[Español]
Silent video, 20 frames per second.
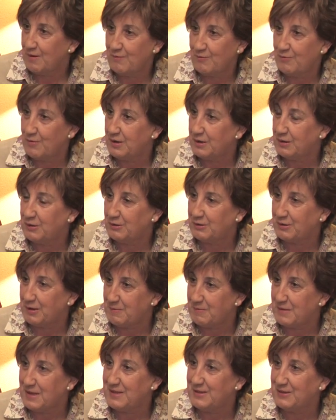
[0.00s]
mucho
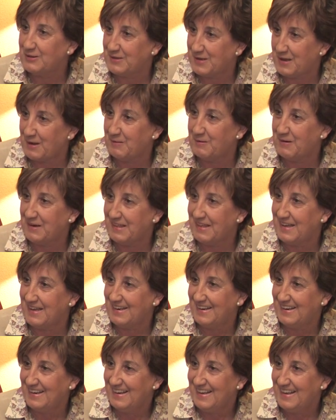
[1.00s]
y ayuda a los
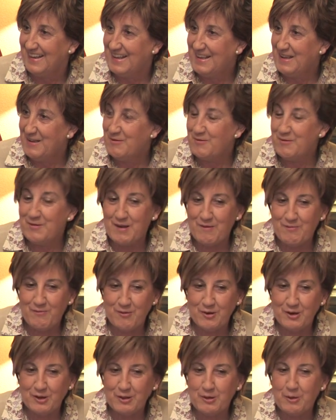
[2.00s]
enfermos a vivir
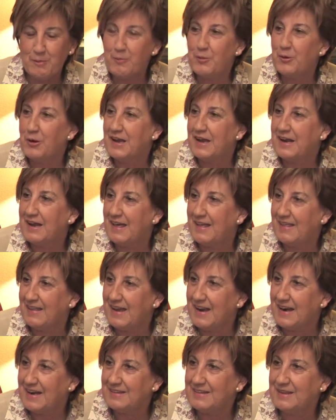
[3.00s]
la etapa final
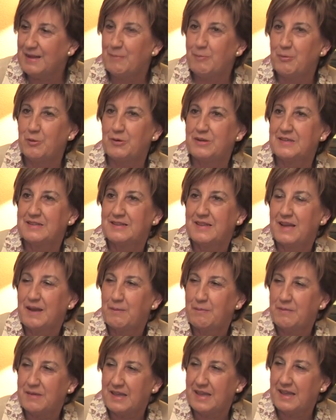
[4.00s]
sin dolor
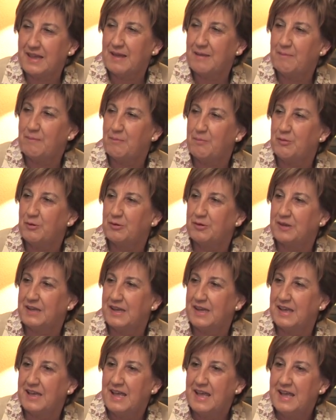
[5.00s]
y a la vez
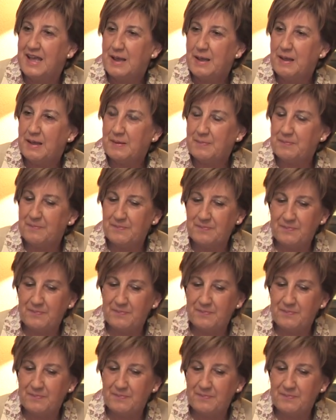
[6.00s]
de forma